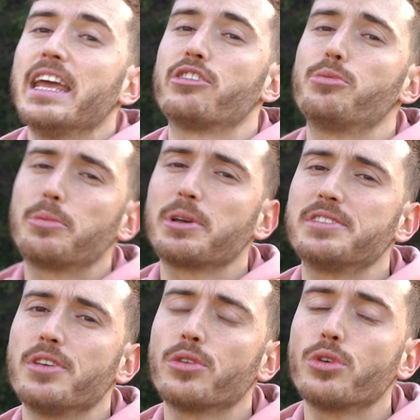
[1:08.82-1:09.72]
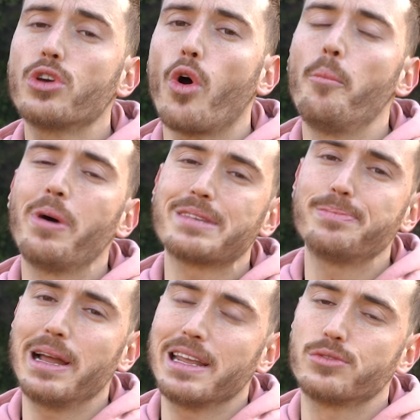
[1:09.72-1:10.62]
Et j'ai oublié de préciser un truc, on passe
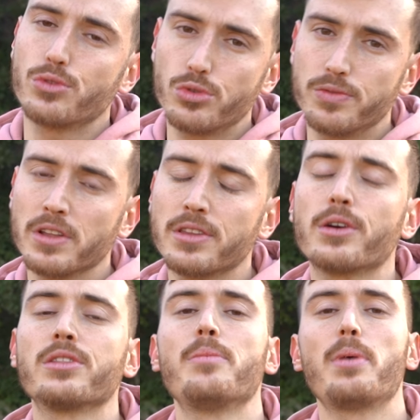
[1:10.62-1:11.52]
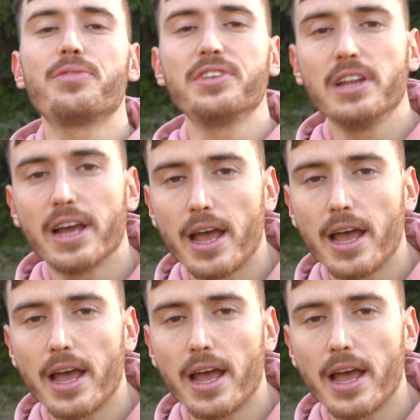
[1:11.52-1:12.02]
pas à l'exo suivant tant qu'on n'a pas fini les